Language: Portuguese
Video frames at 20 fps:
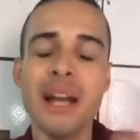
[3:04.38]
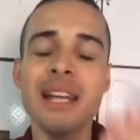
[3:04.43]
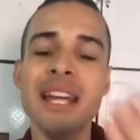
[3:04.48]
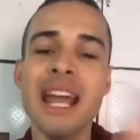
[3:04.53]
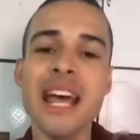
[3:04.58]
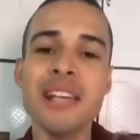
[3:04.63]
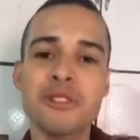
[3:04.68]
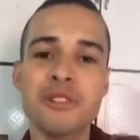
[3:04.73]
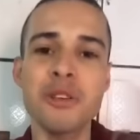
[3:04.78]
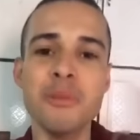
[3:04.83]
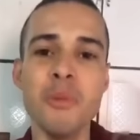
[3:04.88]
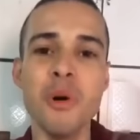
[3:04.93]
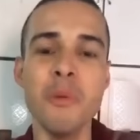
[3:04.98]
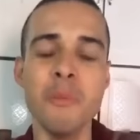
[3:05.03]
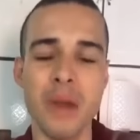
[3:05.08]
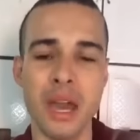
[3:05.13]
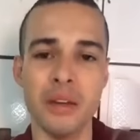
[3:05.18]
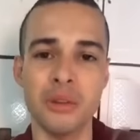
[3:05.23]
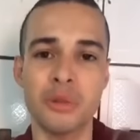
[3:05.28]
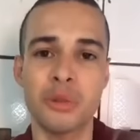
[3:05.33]
nesse
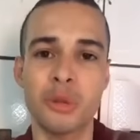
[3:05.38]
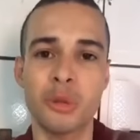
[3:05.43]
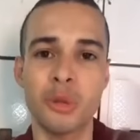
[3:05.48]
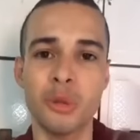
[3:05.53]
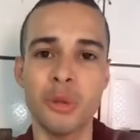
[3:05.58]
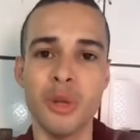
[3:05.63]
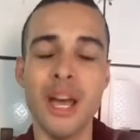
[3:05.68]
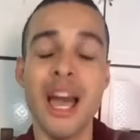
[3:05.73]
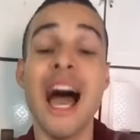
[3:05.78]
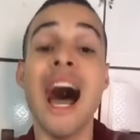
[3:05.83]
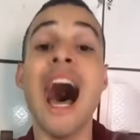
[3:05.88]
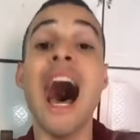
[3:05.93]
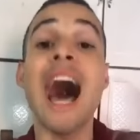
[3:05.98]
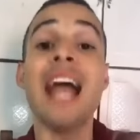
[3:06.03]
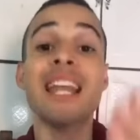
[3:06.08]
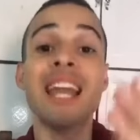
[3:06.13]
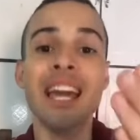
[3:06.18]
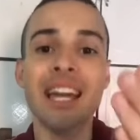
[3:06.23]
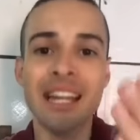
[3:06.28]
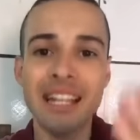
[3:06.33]
momento
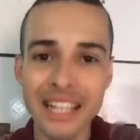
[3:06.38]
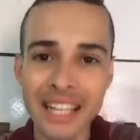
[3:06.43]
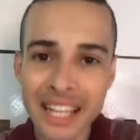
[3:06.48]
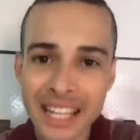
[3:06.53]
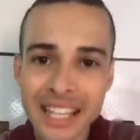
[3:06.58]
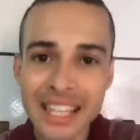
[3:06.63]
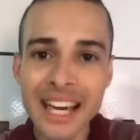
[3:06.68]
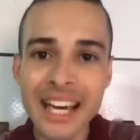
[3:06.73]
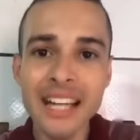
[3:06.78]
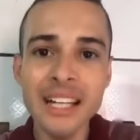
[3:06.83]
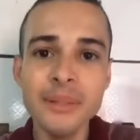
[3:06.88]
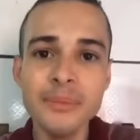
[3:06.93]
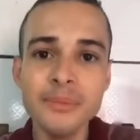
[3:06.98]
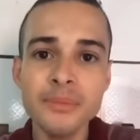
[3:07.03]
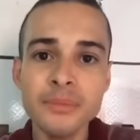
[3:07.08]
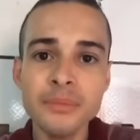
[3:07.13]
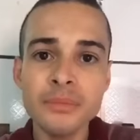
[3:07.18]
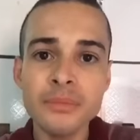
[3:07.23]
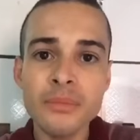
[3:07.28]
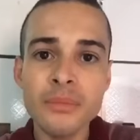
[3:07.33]
alegria,
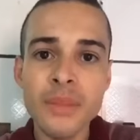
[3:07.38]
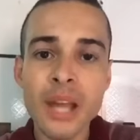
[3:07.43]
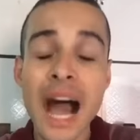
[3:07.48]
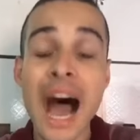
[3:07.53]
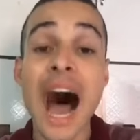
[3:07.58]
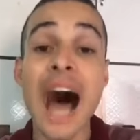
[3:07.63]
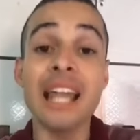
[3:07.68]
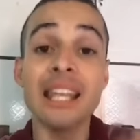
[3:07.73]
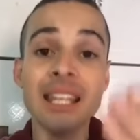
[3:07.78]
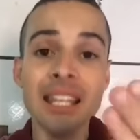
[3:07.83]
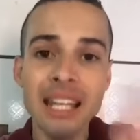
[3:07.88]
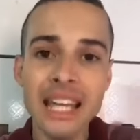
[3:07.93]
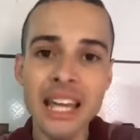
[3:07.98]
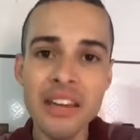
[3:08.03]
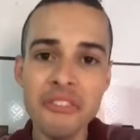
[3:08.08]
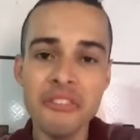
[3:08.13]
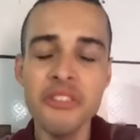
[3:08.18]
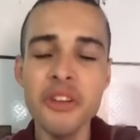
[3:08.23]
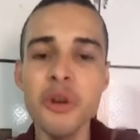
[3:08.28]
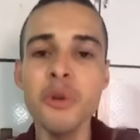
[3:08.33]

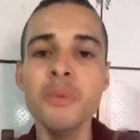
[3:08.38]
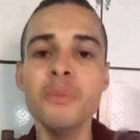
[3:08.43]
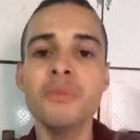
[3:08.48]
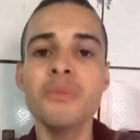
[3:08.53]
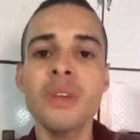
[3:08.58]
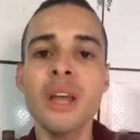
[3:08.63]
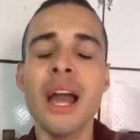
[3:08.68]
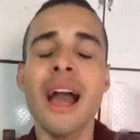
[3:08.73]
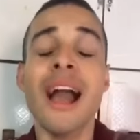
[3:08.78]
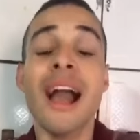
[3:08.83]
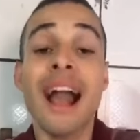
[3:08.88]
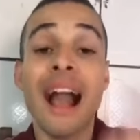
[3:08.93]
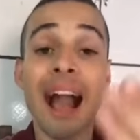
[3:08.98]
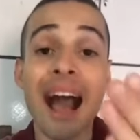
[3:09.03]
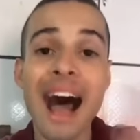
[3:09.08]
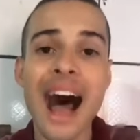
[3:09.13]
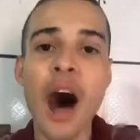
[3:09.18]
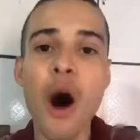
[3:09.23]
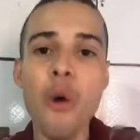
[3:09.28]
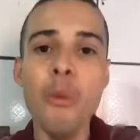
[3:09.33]
alívio,
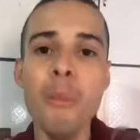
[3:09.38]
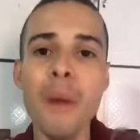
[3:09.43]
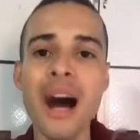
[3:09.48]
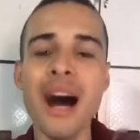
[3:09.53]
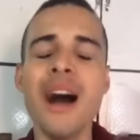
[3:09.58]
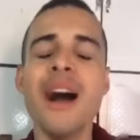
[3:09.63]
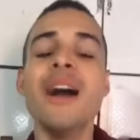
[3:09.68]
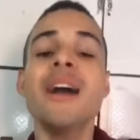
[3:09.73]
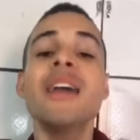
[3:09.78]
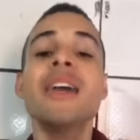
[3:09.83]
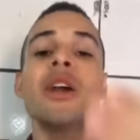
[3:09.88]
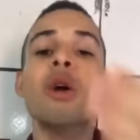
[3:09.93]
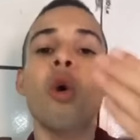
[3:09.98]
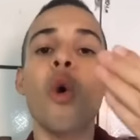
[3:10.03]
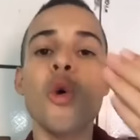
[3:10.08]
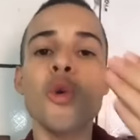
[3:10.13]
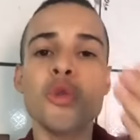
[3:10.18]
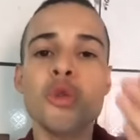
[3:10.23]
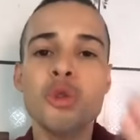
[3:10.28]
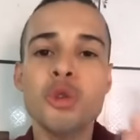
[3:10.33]
calma e
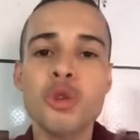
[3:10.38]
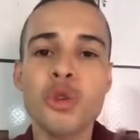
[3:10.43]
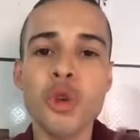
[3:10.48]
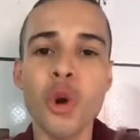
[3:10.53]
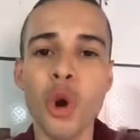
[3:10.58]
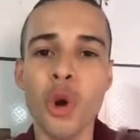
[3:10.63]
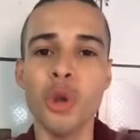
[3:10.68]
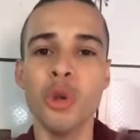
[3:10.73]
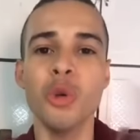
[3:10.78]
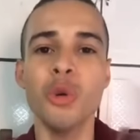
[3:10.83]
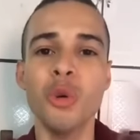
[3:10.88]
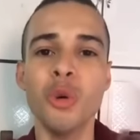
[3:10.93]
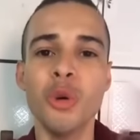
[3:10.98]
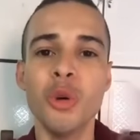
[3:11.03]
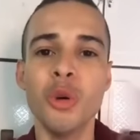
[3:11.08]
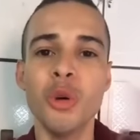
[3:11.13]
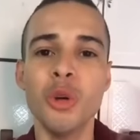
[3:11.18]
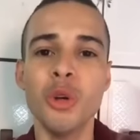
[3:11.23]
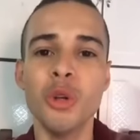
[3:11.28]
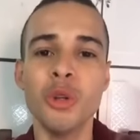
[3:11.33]
consolo
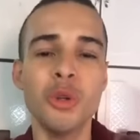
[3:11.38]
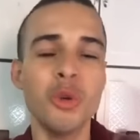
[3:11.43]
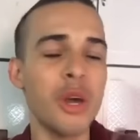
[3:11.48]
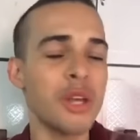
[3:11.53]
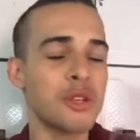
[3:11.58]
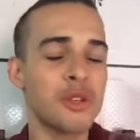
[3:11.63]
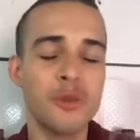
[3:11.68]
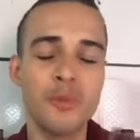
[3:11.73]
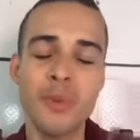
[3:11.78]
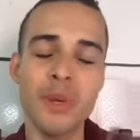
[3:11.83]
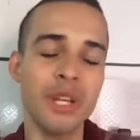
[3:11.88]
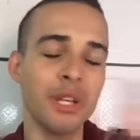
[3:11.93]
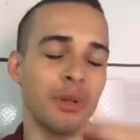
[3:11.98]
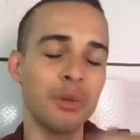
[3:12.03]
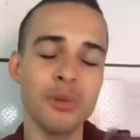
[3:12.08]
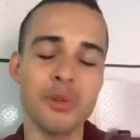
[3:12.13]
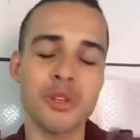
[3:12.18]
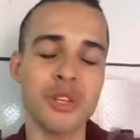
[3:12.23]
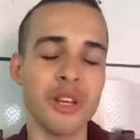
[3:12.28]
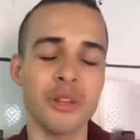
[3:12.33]
do
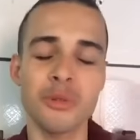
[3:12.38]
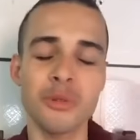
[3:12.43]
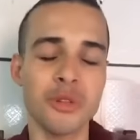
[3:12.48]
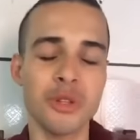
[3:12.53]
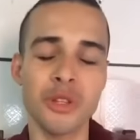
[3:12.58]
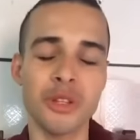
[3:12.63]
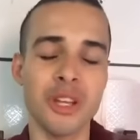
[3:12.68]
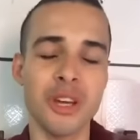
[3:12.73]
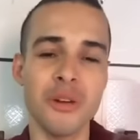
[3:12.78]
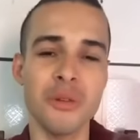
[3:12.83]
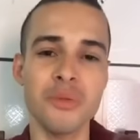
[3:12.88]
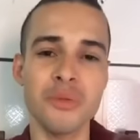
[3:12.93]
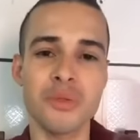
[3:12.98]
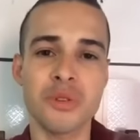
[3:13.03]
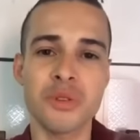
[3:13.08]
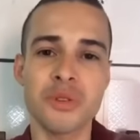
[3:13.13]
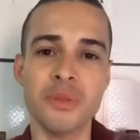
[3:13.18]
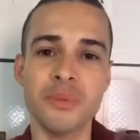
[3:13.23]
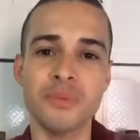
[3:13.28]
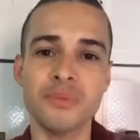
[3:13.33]
Espírito Santo de
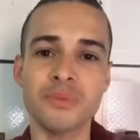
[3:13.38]
Deus.